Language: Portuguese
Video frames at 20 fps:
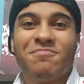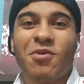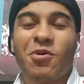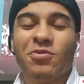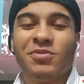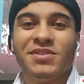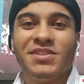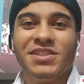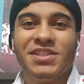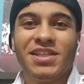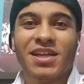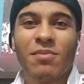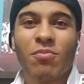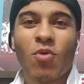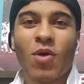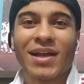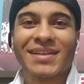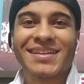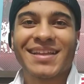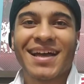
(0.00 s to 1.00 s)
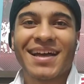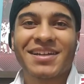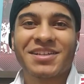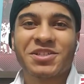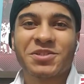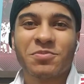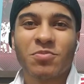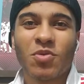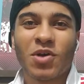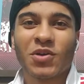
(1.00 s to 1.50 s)
Bom dia, boa
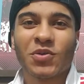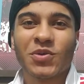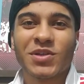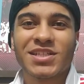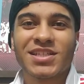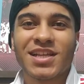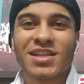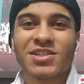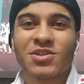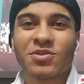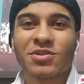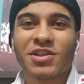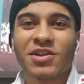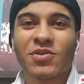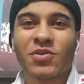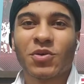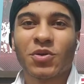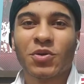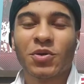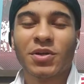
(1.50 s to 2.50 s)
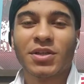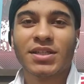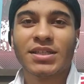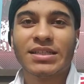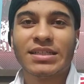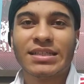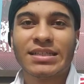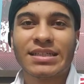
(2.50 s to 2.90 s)
tarde, boa noite, nação tricolor.